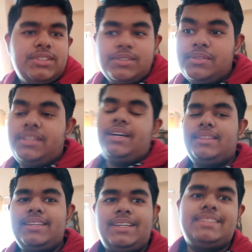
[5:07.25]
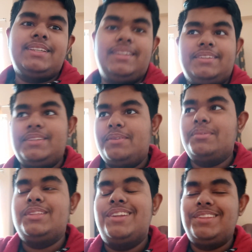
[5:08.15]
चलो दिखाते कैसा लगता है
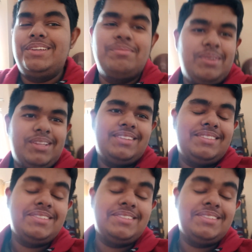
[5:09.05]
अभी इतना दिन बाद